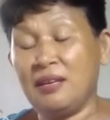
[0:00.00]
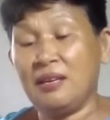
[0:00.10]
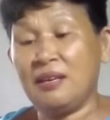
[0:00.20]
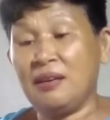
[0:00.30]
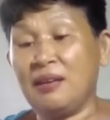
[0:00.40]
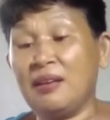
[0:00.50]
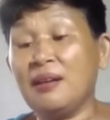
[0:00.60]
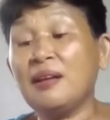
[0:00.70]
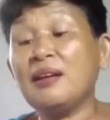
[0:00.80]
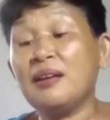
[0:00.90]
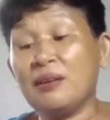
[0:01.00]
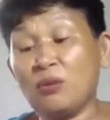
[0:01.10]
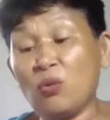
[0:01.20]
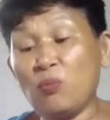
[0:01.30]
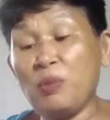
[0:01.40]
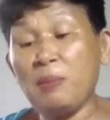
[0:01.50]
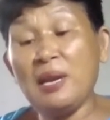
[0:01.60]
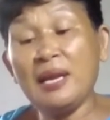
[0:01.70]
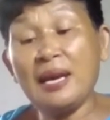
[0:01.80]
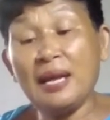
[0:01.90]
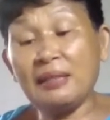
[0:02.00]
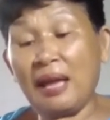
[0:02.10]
kung bibili nga tayo, ayan,